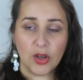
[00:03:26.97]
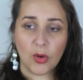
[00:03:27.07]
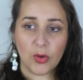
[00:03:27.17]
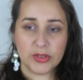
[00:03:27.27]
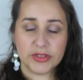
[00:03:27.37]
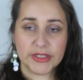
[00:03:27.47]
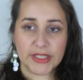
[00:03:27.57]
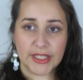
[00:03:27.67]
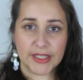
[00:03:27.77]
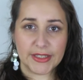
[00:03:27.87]
Und
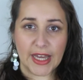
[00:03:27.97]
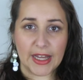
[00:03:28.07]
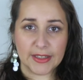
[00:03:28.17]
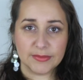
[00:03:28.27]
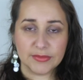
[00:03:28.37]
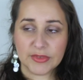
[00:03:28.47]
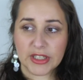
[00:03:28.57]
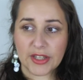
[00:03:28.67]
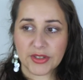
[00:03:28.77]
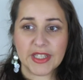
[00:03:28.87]
äh, ja,
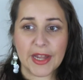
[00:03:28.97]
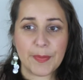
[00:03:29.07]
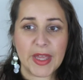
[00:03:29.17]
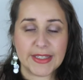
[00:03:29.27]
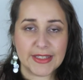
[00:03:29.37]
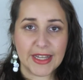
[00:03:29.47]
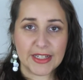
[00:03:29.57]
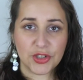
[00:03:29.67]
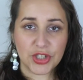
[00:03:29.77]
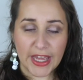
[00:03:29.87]
also es hat mir jetzt
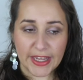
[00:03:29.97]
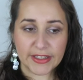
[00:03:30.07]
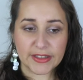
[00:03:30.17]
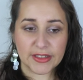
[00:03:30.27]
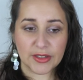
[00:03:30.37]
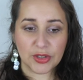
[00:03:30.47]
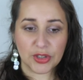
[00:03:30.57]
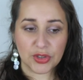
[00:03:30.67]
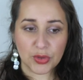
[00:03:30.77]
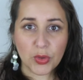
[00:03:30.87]
seelisch echt
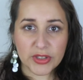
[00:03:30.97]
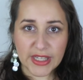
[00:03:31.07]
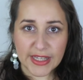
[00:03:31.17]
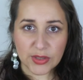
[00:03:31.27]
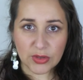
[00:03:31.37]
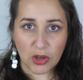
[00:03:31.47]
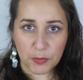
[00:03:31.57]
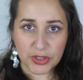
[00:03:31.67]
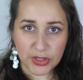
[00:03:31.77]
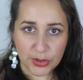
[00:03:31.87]
zugesetzt und auch
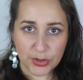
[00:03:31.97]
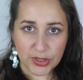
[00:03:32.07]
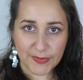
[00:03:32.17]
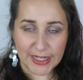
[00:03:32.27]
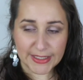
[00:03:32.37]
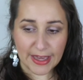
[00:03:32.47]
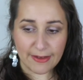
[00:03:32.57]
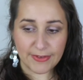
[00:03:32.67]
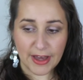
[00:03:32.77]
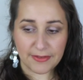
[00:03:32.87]
psychisch, weil ich
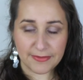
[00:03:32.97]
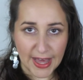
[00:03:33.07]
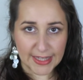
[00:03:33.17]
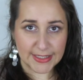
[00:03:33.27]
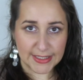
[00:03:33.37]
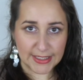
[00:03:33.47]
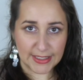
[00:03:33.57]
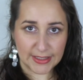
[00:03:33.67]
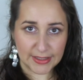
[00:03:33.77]
einfach wahnsinnig